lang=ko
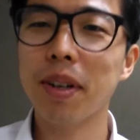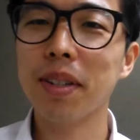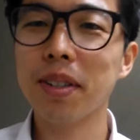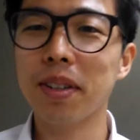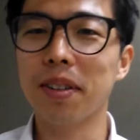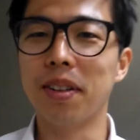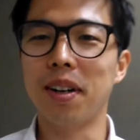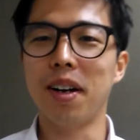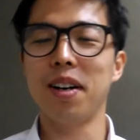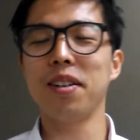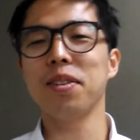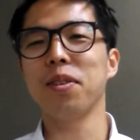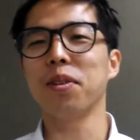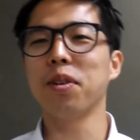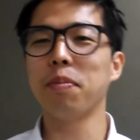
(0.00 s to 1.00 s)

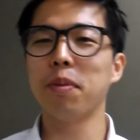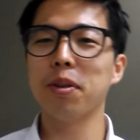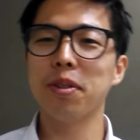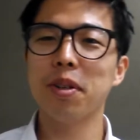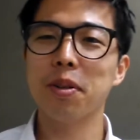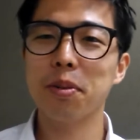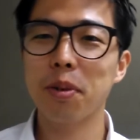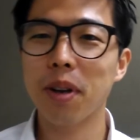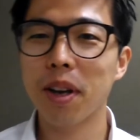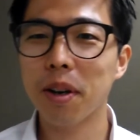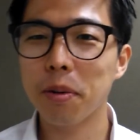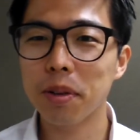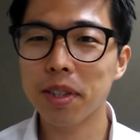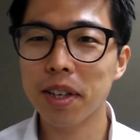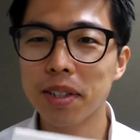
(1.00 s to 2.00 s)
사책방에서
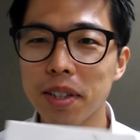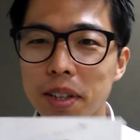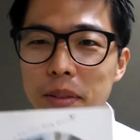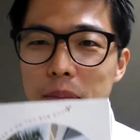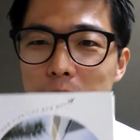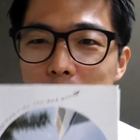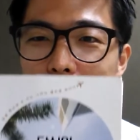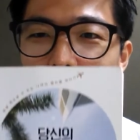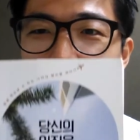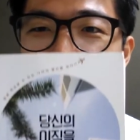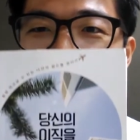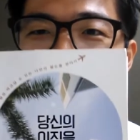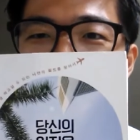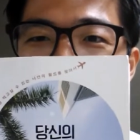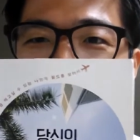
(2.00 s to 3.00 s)
98번째로 소개하고자 한 책은
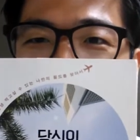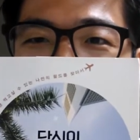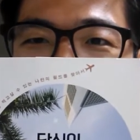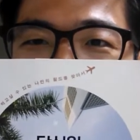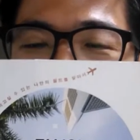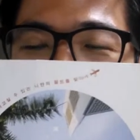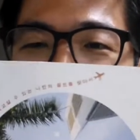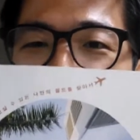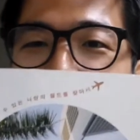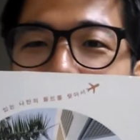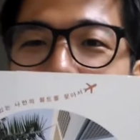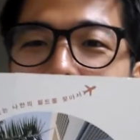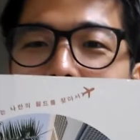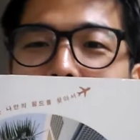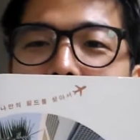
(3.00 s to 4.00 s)
바로 이 책,
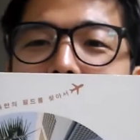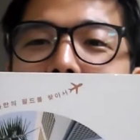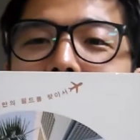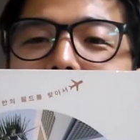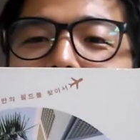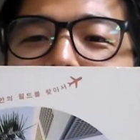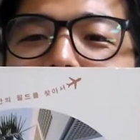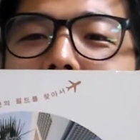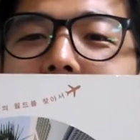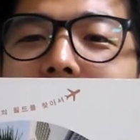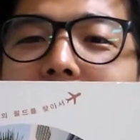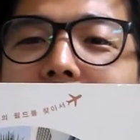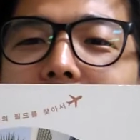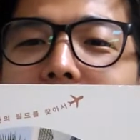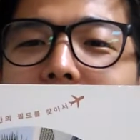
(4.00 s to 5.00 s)

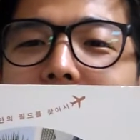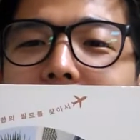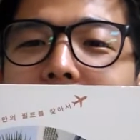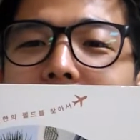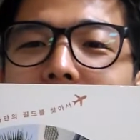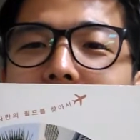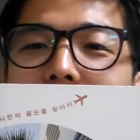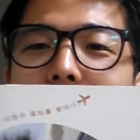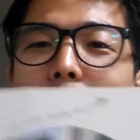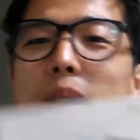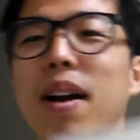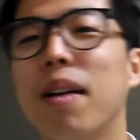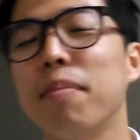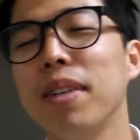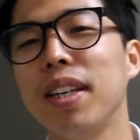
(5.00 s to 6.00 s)
당신의
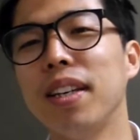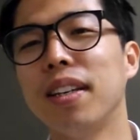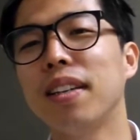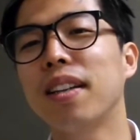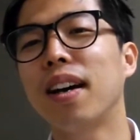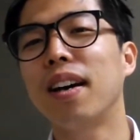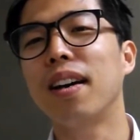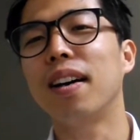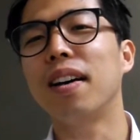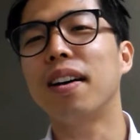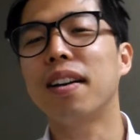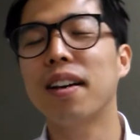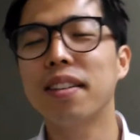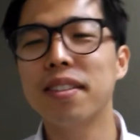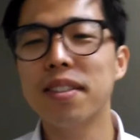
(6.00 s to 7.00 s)
이직을
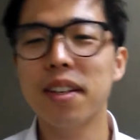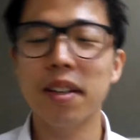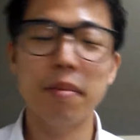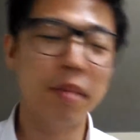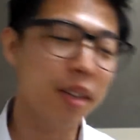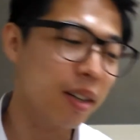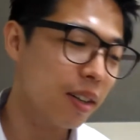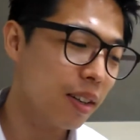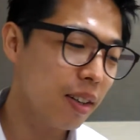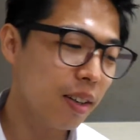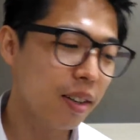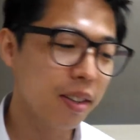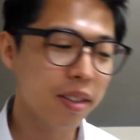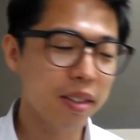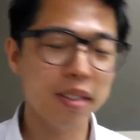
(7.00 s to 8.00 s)
바랍니다 라는
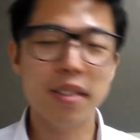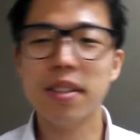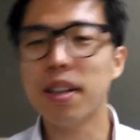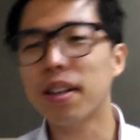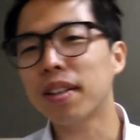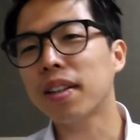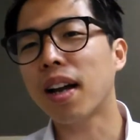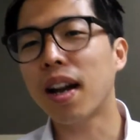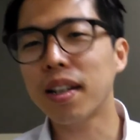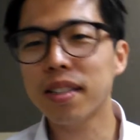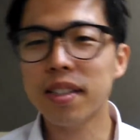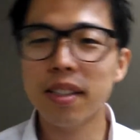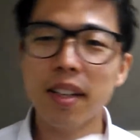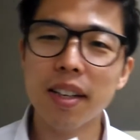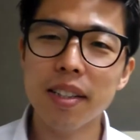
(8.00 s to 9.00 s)
책입니다. 이
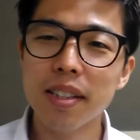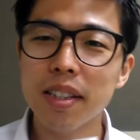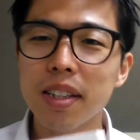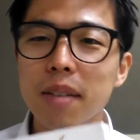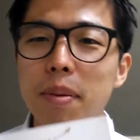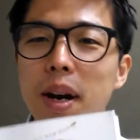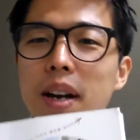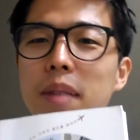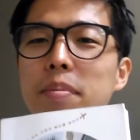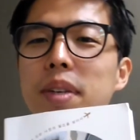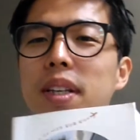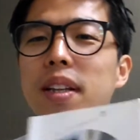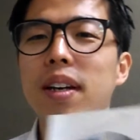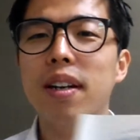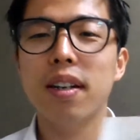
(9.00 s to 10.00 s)
책, 당신의
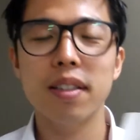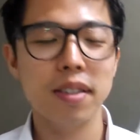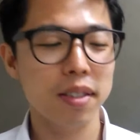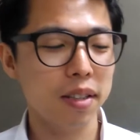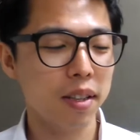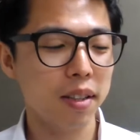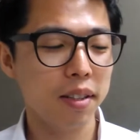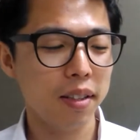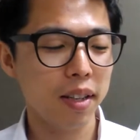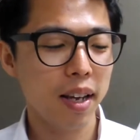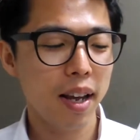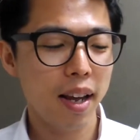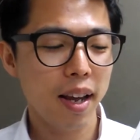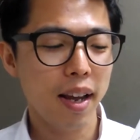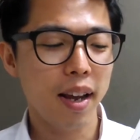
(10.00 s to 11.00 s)
이직을 바랍니다 라는
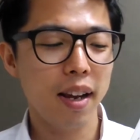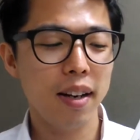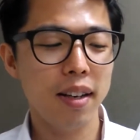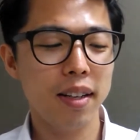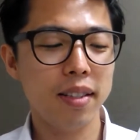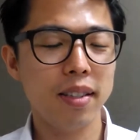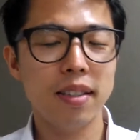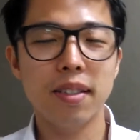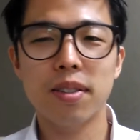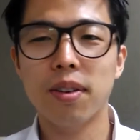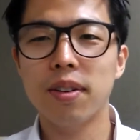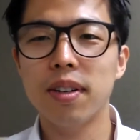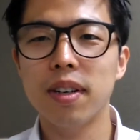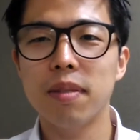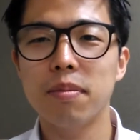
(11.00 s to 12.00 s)
책은
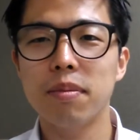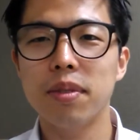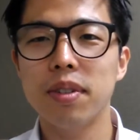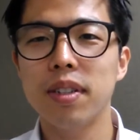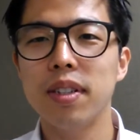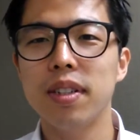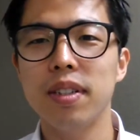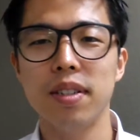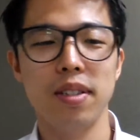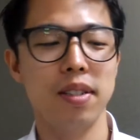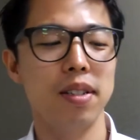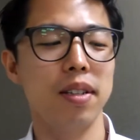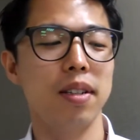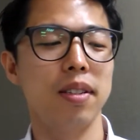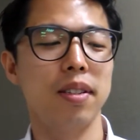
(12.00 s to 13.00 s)
앨리스 전이란
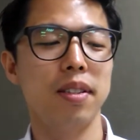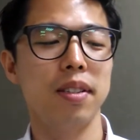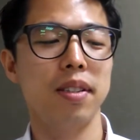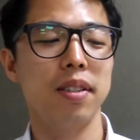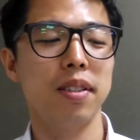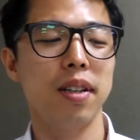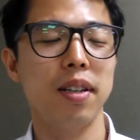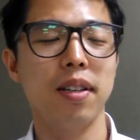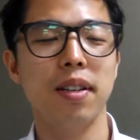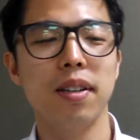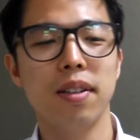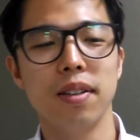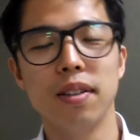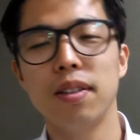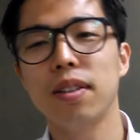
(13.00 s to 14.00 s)
분이 이제 쓰신
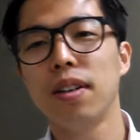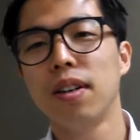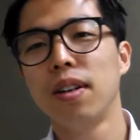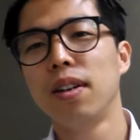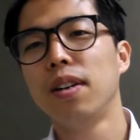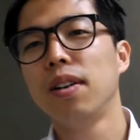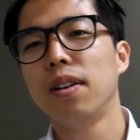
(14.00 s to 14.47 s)
책인데요.